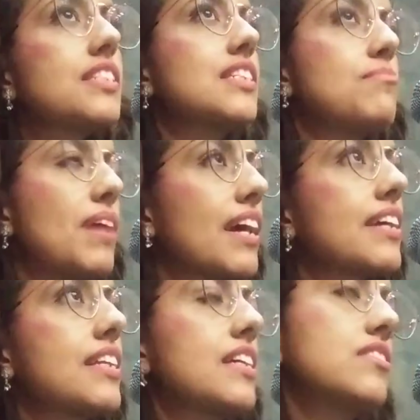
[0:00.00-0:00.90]
es la
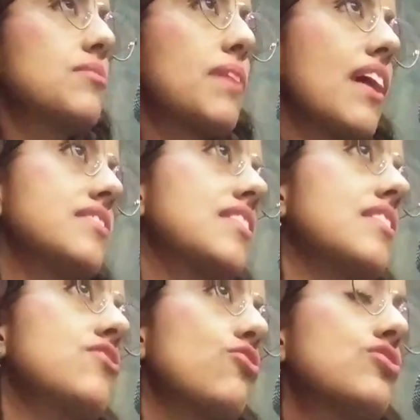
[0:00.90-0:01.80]
imagen y semejanza
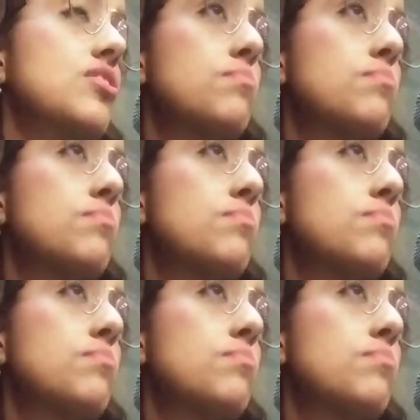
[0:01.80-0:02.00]
de Dios, y